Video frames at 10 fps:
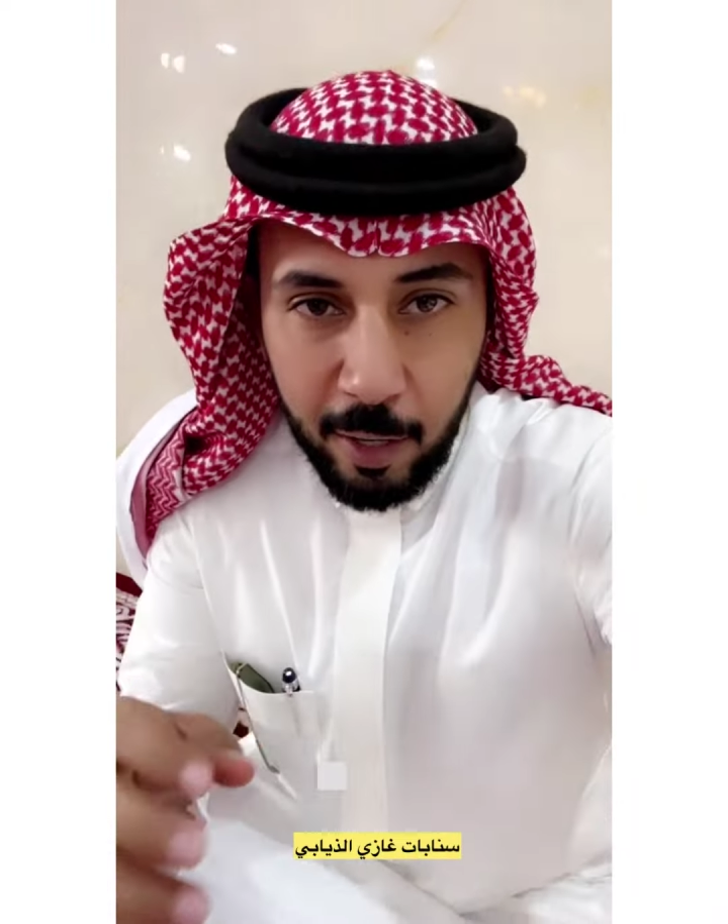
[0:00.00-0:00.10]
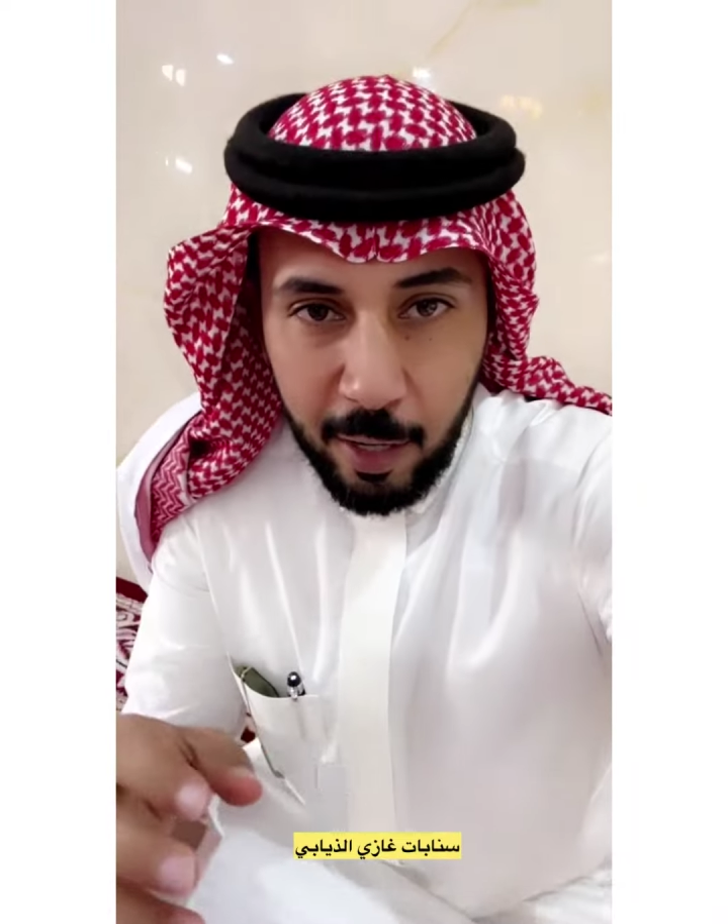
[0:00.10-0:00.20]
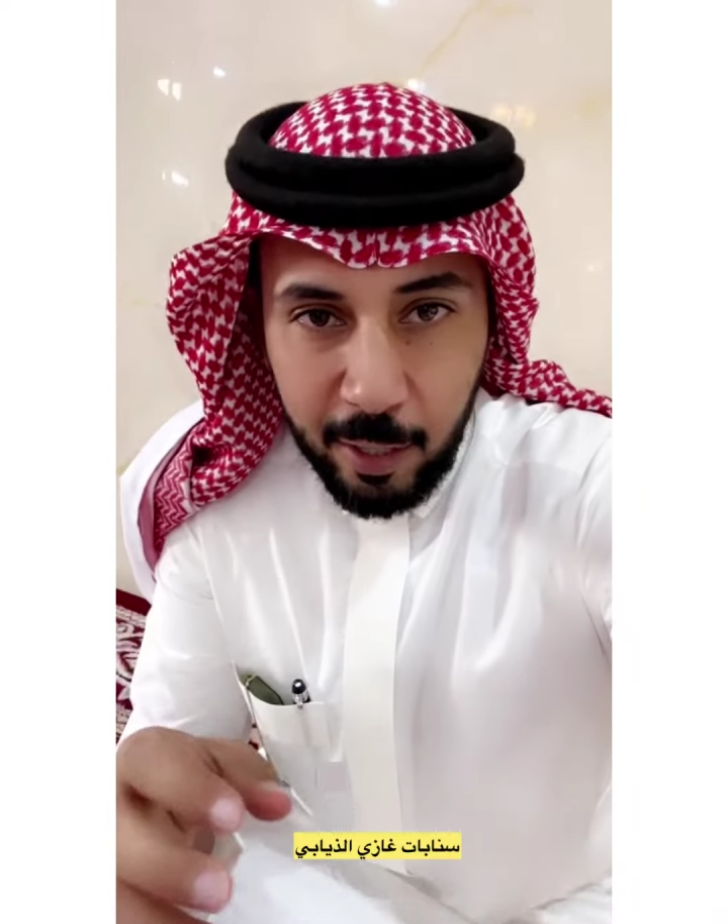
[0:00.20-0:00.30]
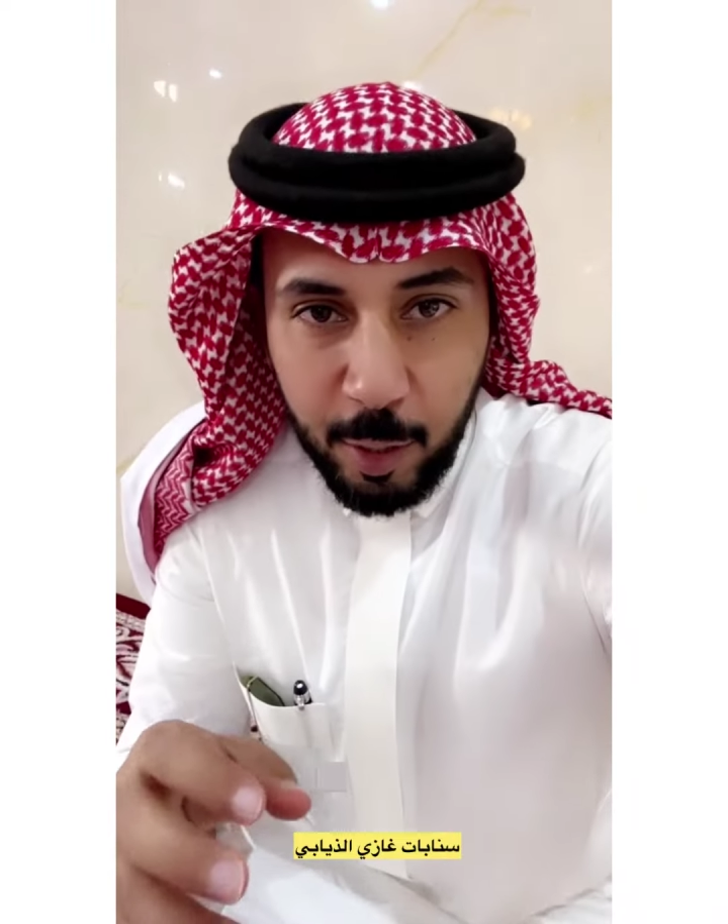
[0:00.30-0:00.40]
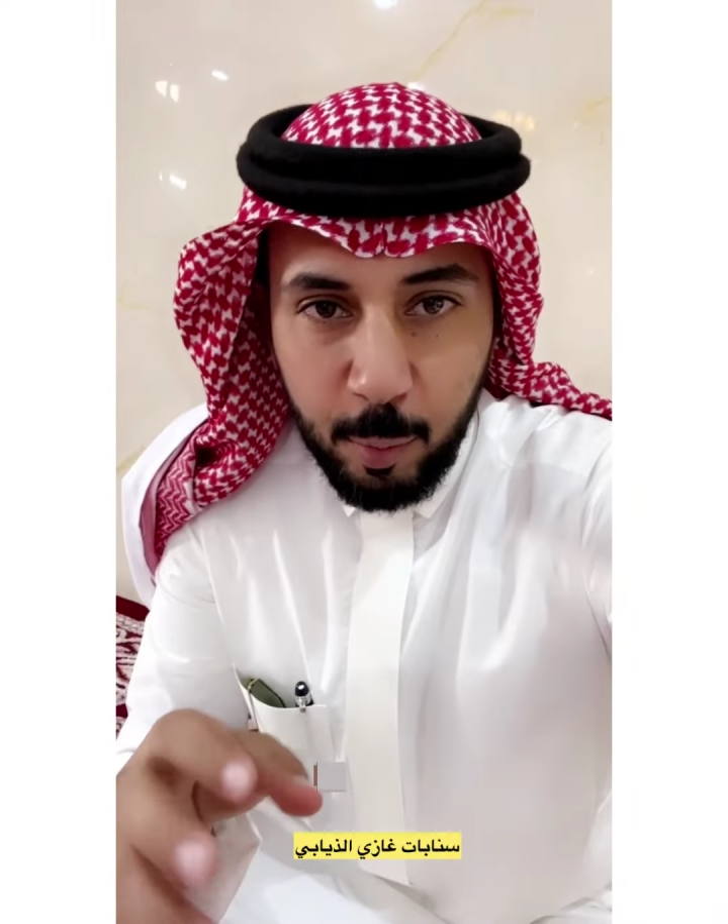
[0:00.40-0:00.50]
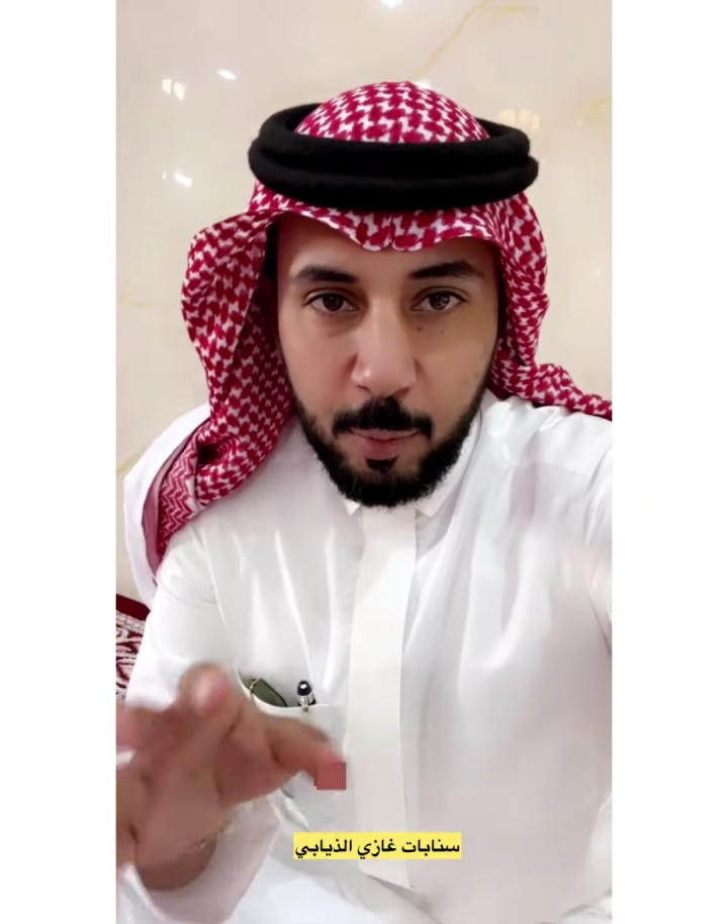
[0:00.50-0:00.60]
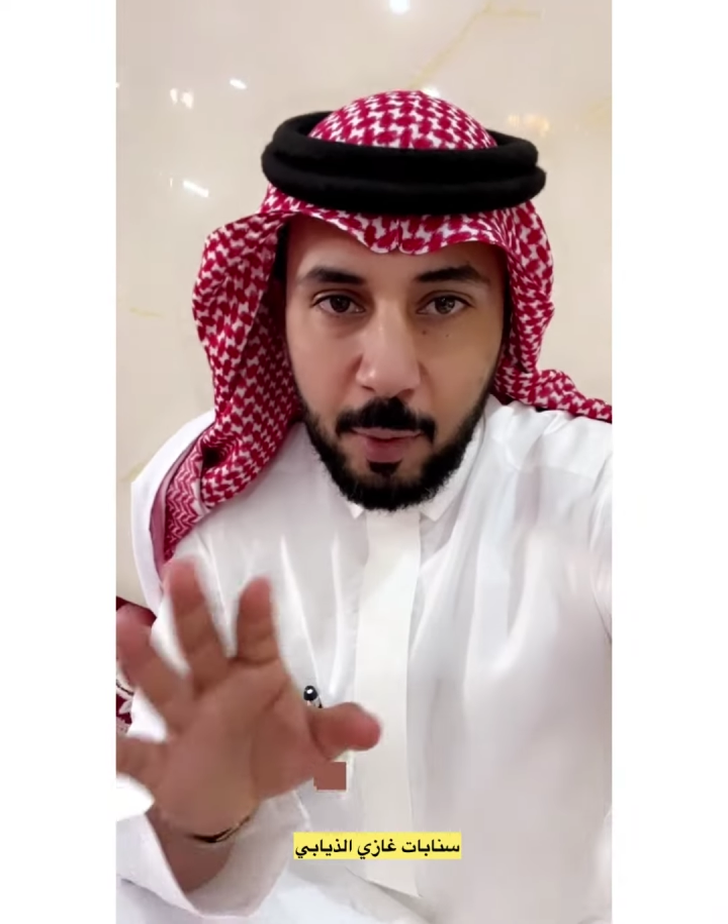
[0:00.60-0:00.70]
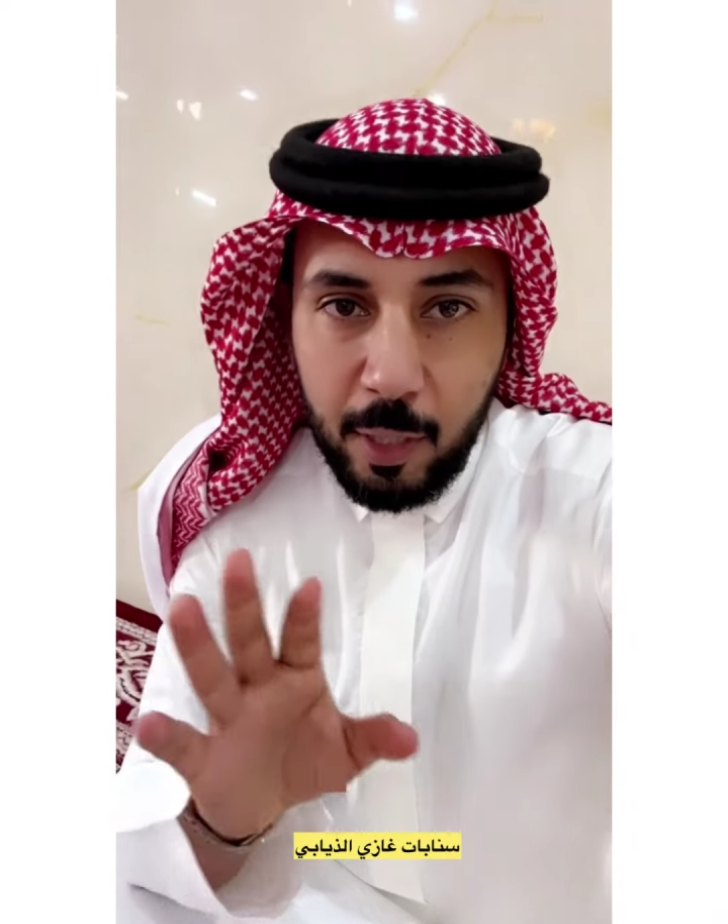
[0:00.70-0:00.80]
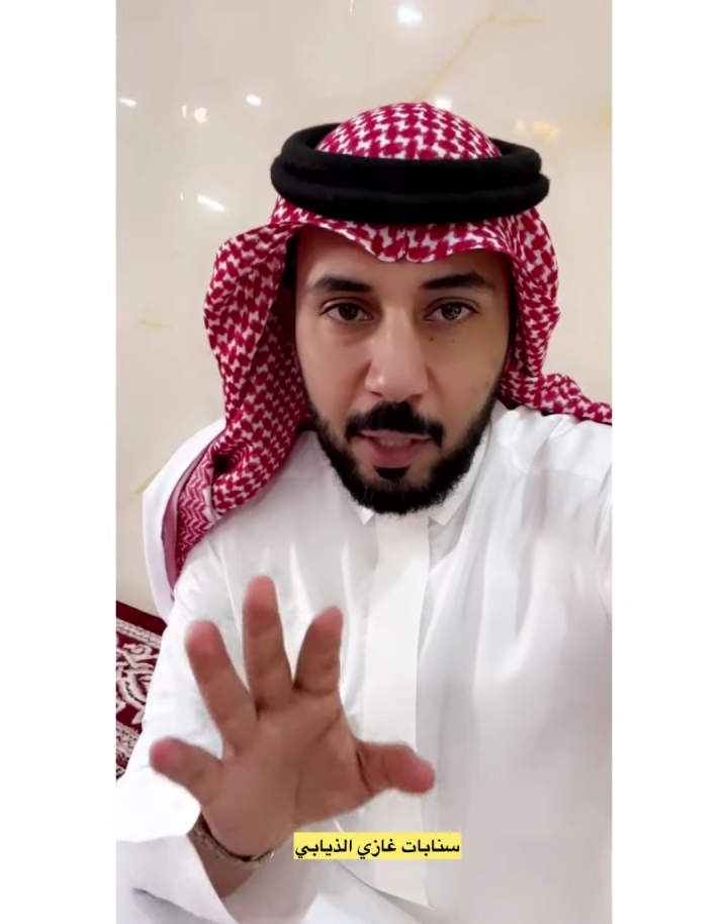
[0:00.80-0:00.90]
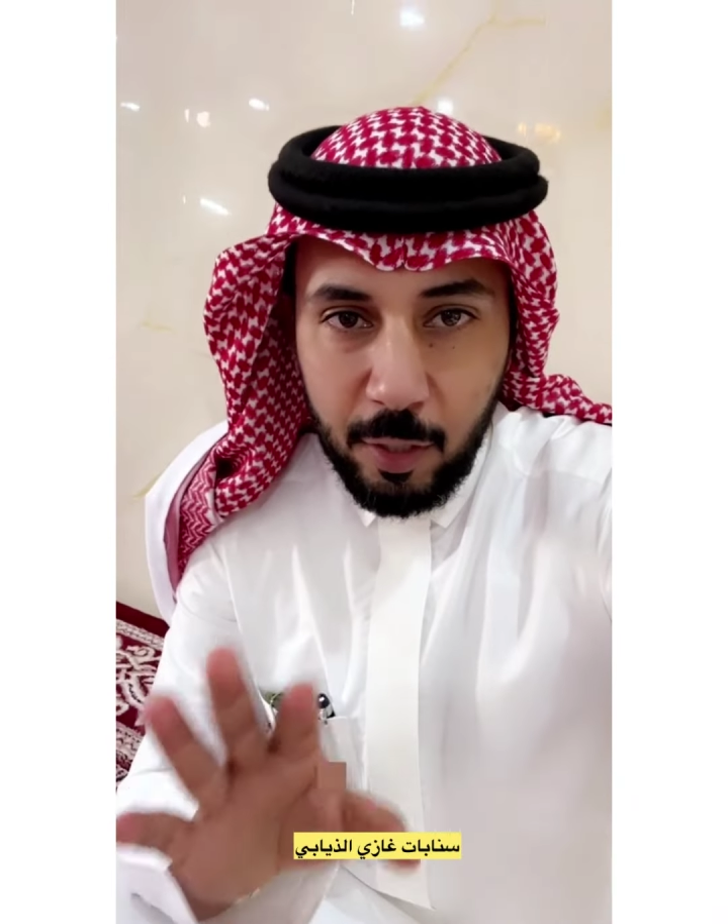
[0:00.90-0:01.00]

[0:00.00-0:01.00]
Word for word: عنكم رحنا